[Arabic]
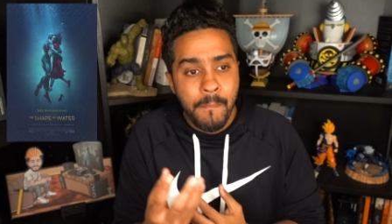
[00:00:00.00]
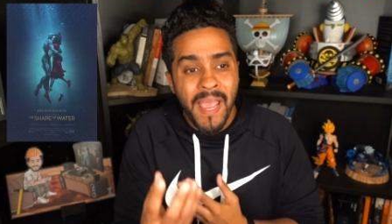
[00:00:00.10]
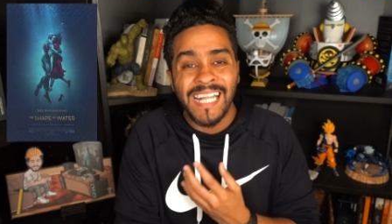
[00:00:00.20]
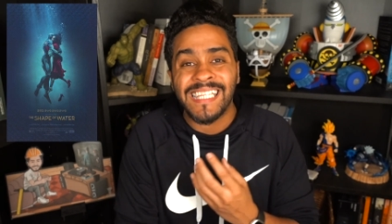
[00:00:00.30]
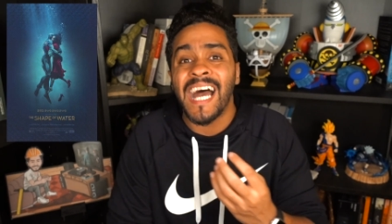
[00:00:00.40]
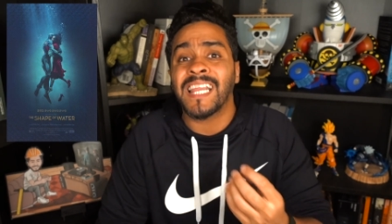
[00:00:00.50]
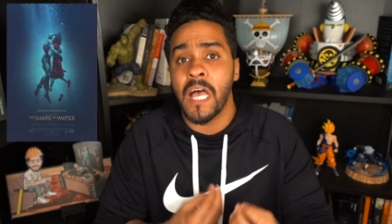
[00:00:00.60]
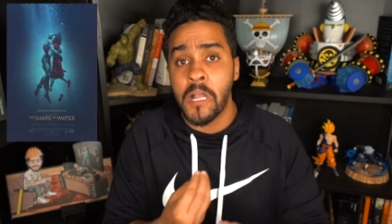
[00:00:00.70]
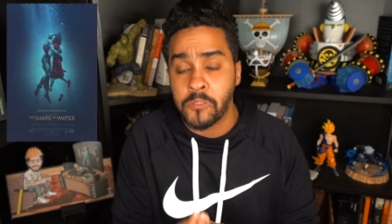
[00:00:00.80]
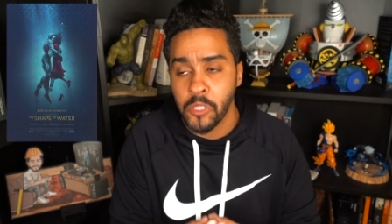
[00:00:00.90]
بأحداث
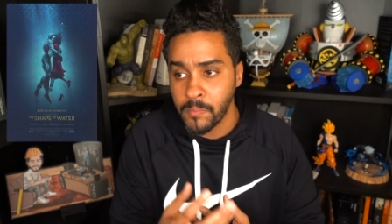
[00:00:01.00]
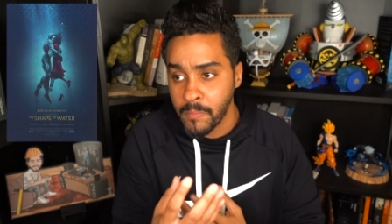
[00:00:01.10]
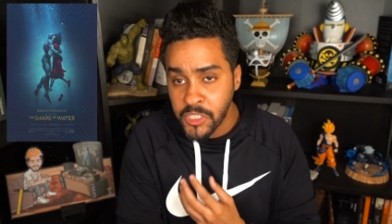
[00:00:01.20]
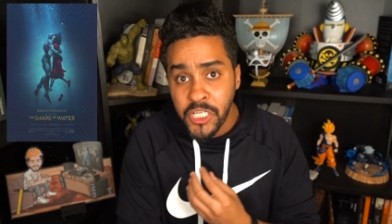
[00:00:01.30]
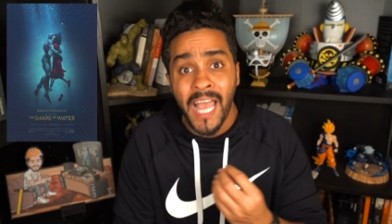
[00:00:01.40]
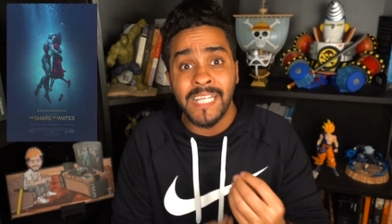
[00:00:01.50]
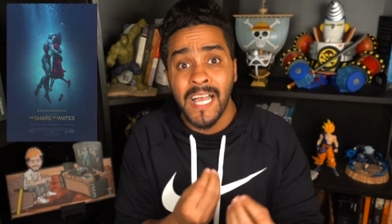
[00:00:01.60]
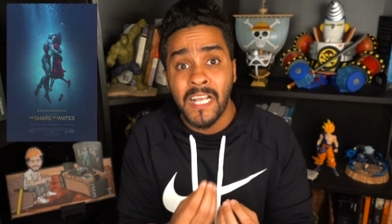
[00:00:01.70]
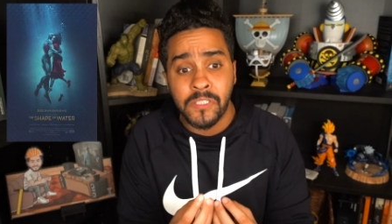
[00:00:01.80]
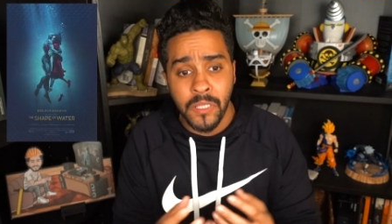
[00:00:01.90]
أكتر بمشاهد
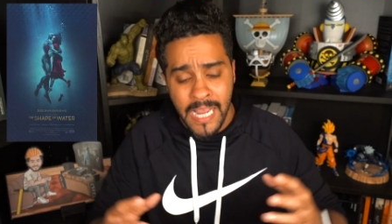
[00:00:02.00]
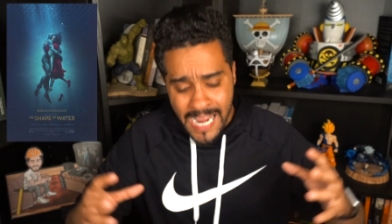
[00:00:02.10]
أكتر